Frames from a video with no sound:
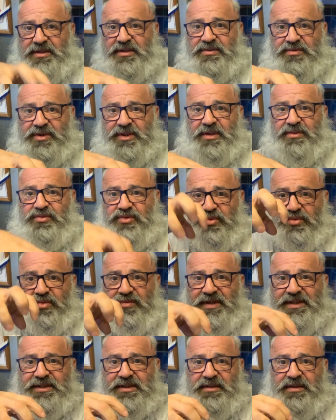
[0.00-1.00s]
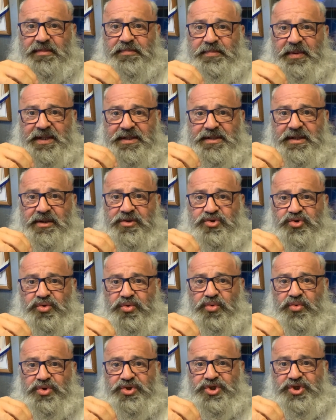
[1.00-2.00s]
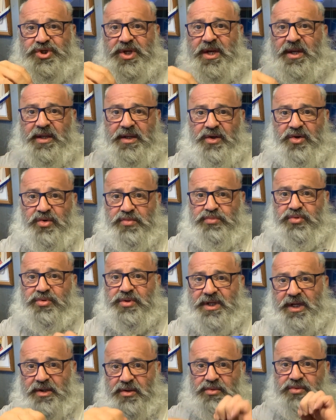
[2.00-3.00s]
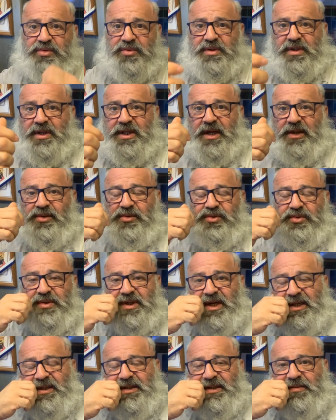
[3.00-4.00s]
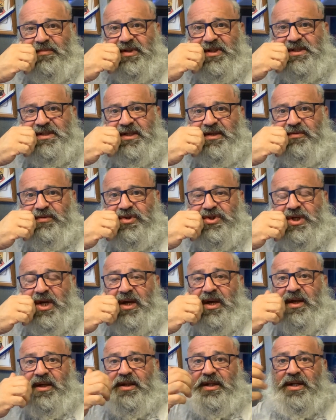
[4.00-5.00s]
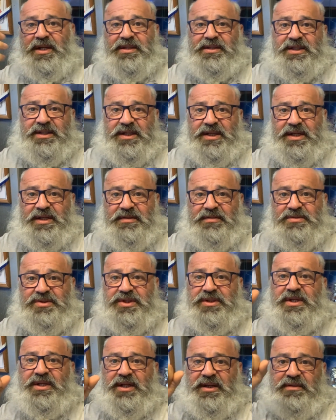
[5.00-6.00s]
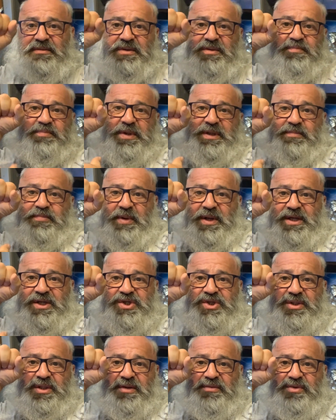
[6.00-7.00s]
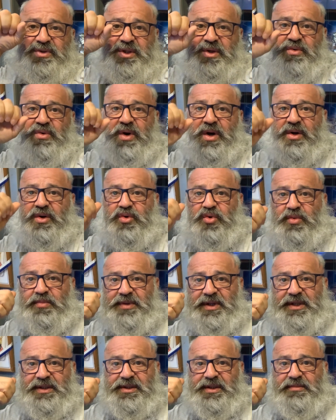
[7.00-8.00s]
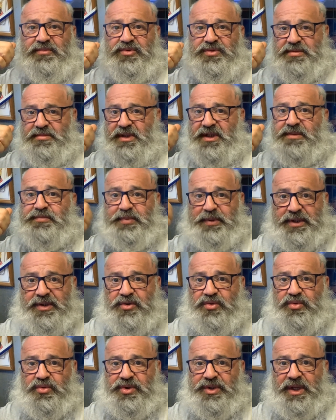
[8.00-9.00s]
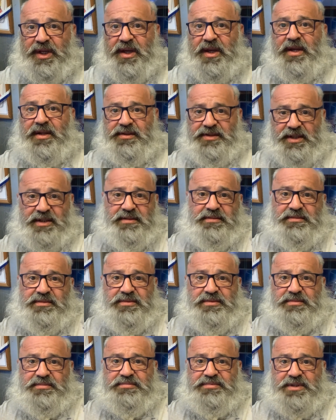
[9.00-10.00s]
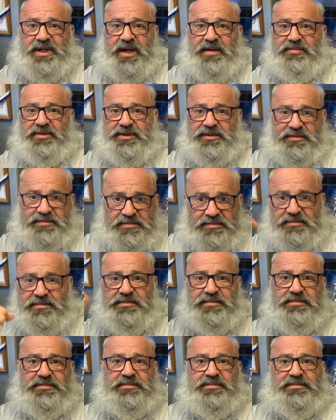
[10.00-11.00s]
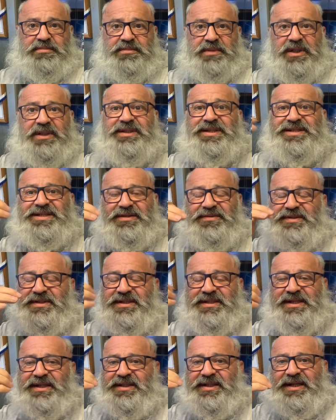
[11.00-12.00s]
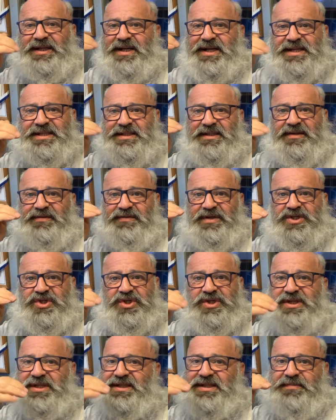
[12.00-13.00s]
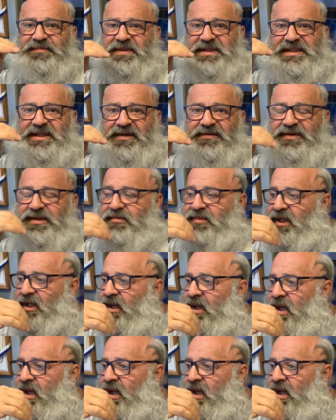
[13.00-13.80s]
ты вот так вот ухватил и поднял, что хочешь. Или любую колоду, колоду карт там разорвешь. Или ты хрен вообще, или вот предплечье там вот такое огромное там у тебя от природы. Так, ну, как бы это, это разные вещи, несопоставимые.